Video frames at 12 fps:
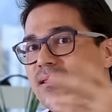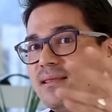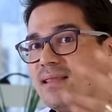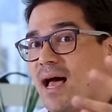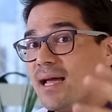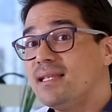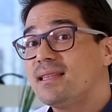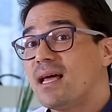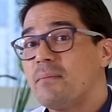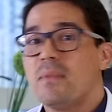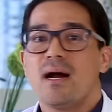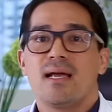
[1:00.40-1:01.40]
Daí
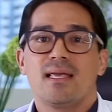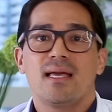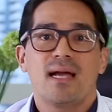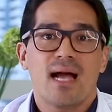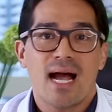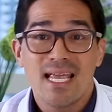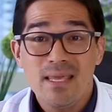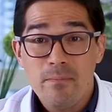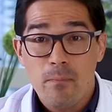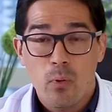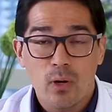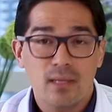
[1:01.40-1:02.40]
tamanha a
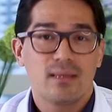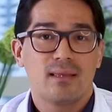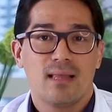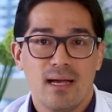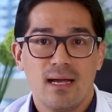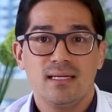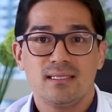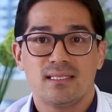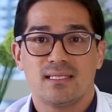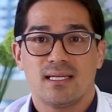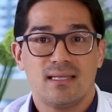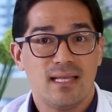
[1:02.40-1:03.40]

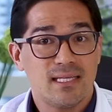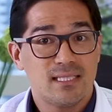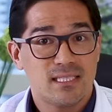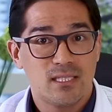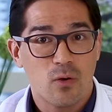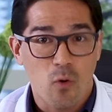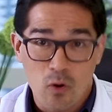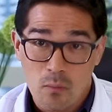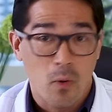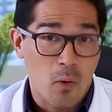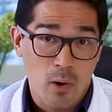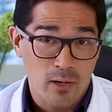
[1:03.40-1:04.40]
importância desse
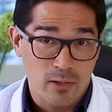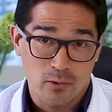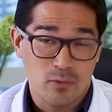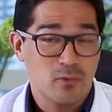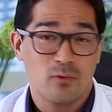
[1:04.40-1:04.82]
hormônio